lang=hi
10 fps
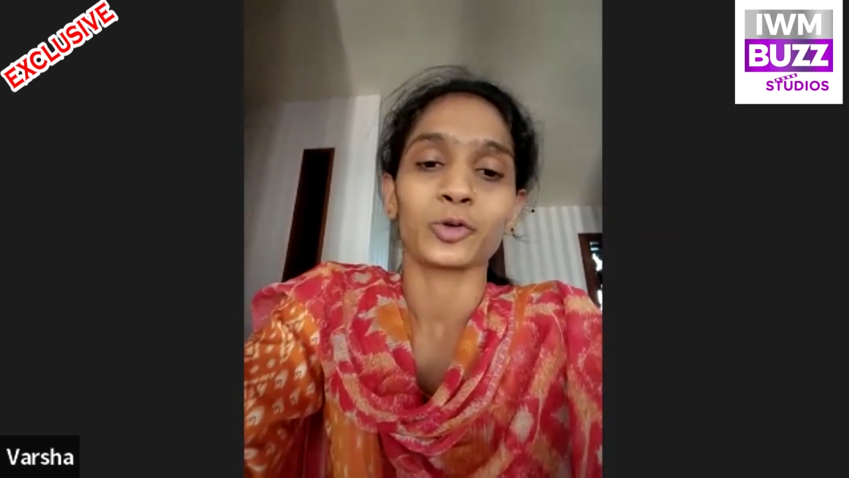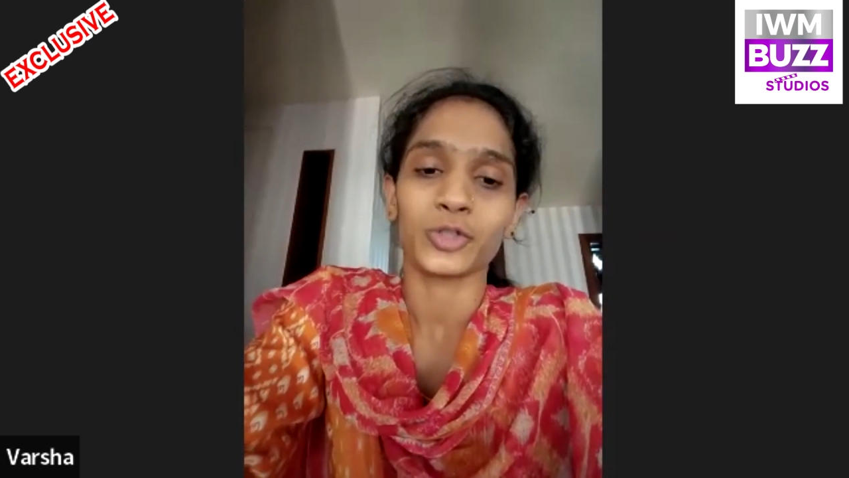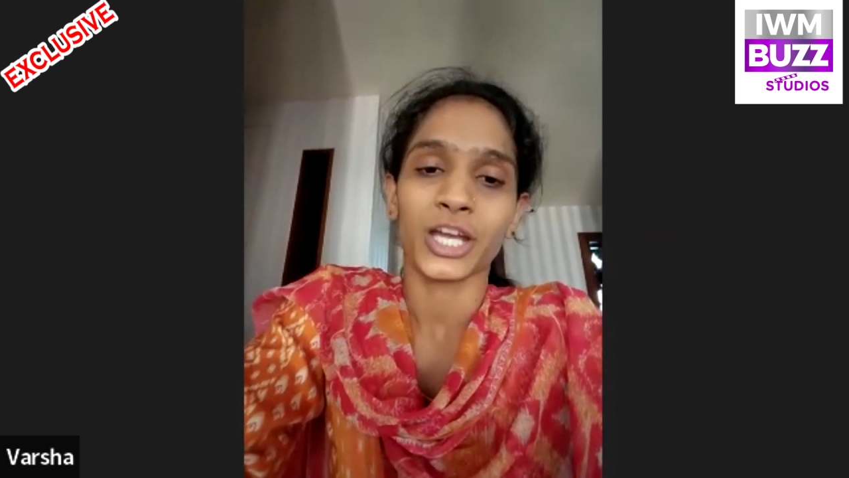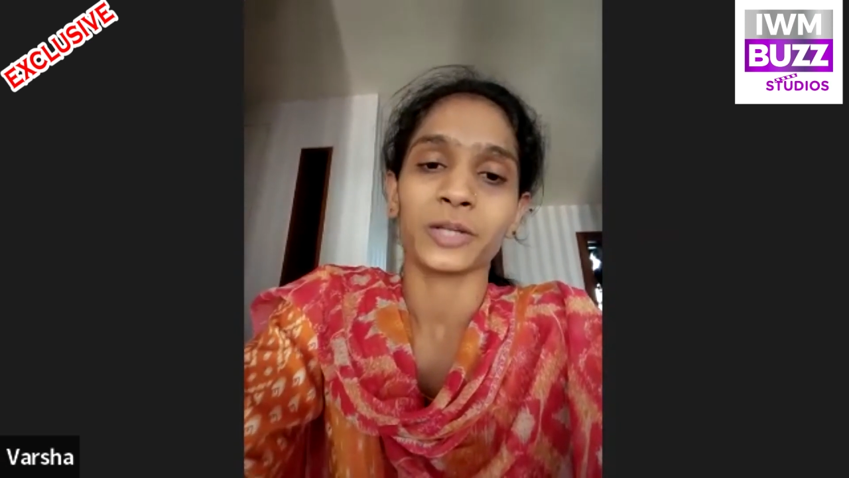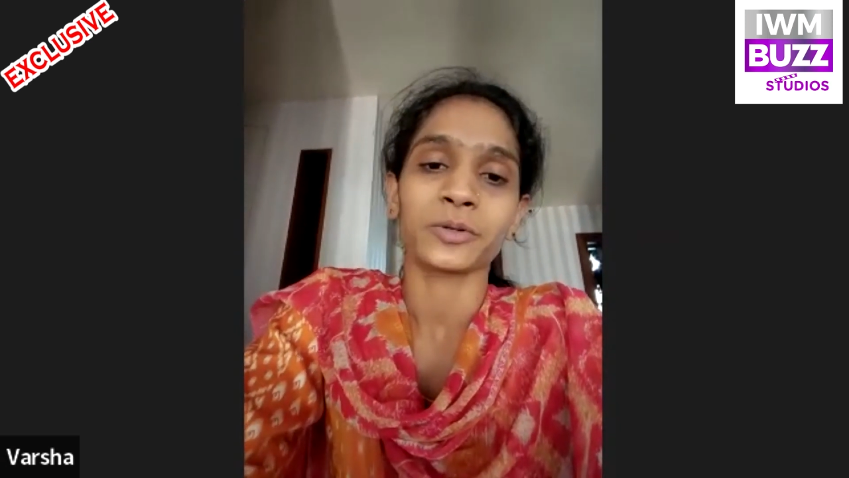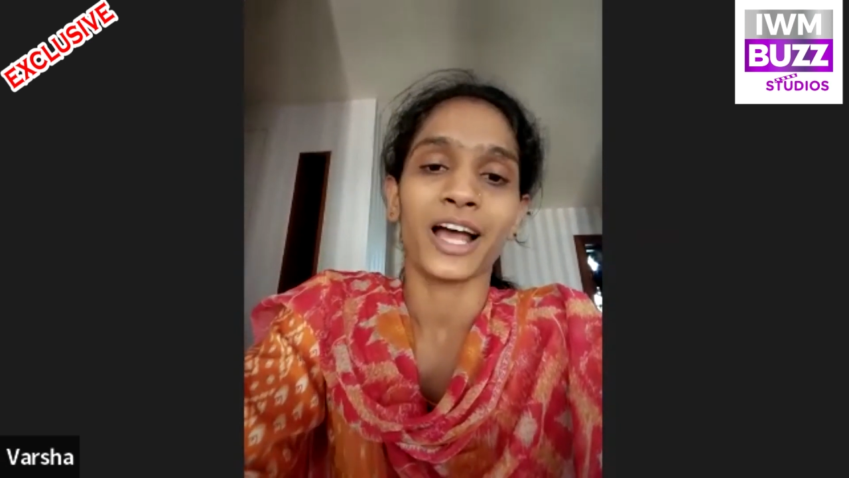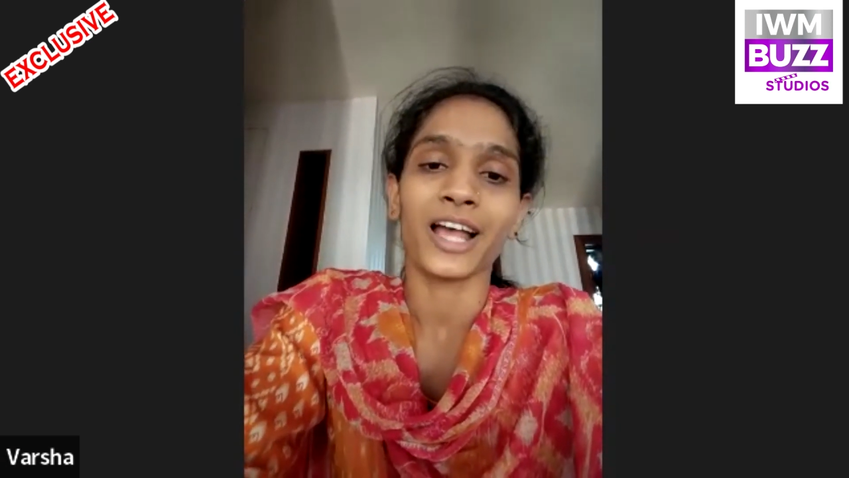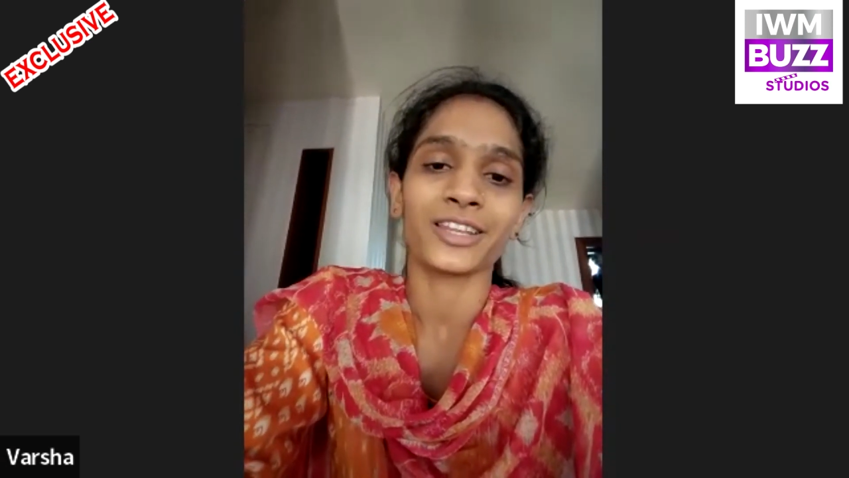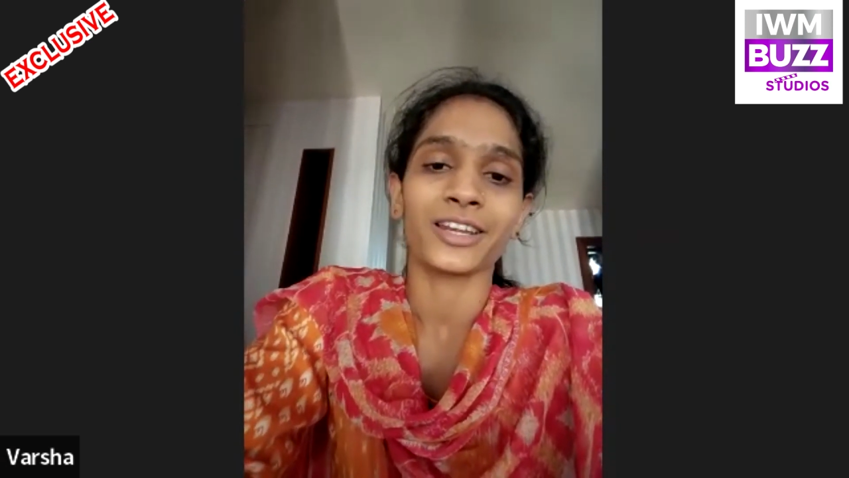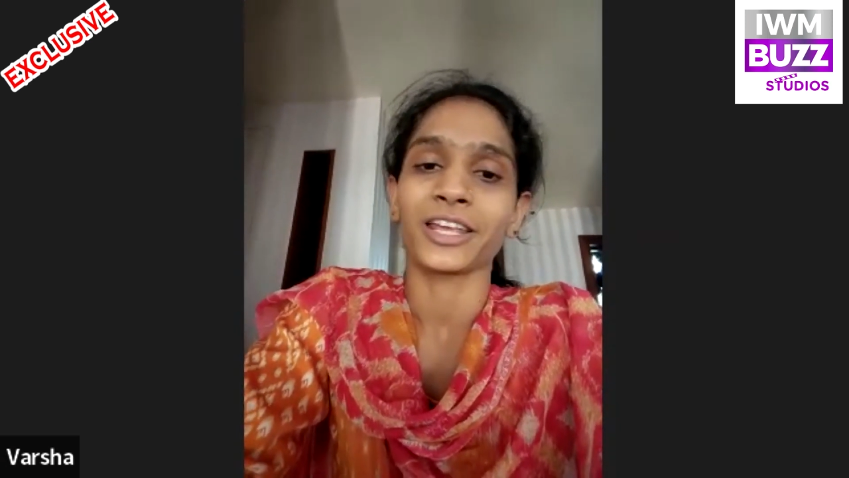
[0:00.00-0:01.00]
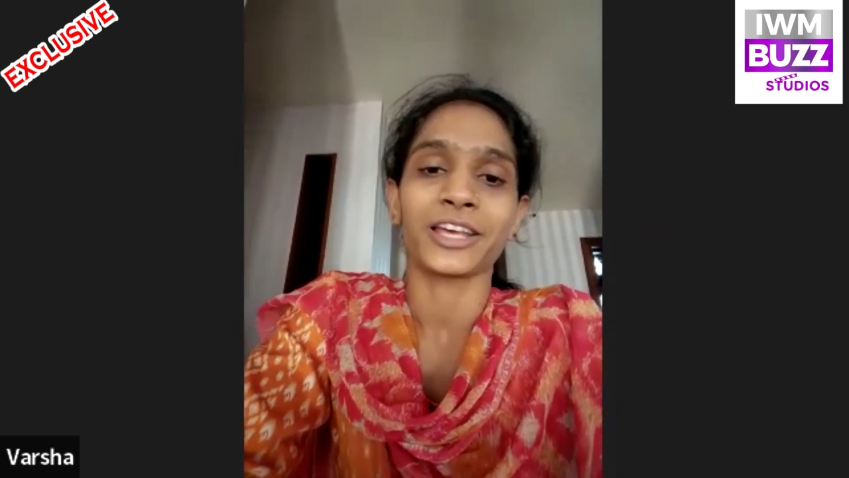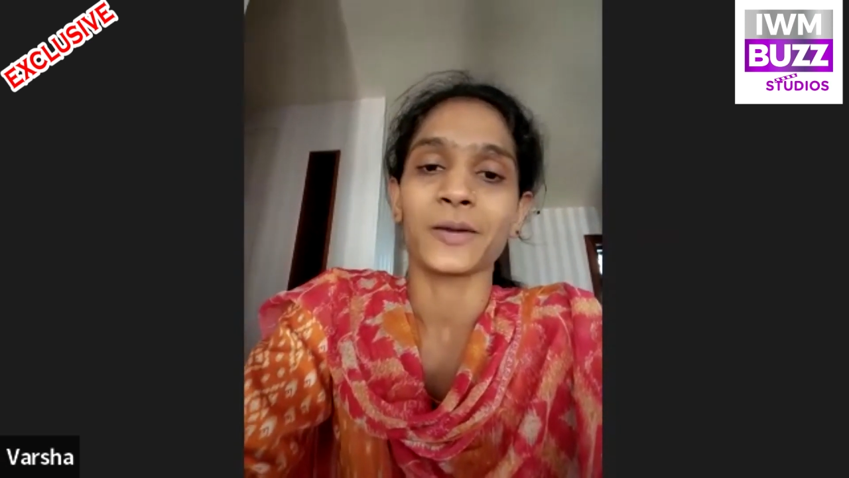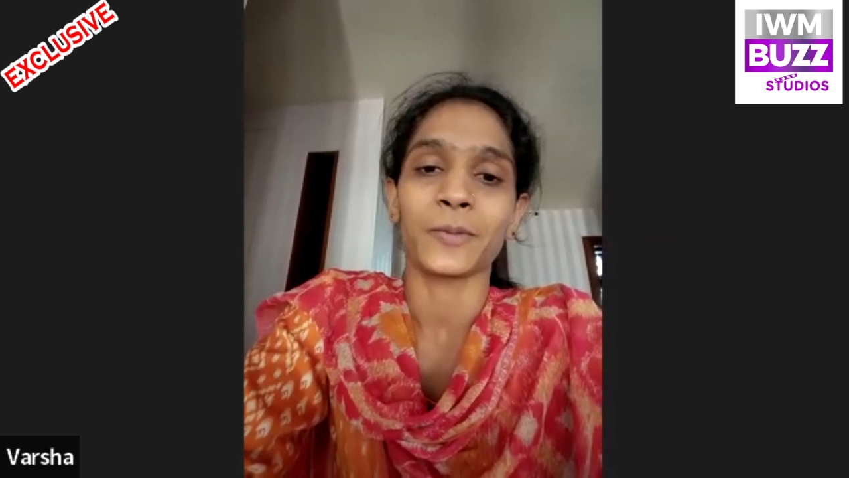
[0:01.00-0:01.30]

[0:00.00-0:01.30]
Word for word: तो शायद डांस नहीं कर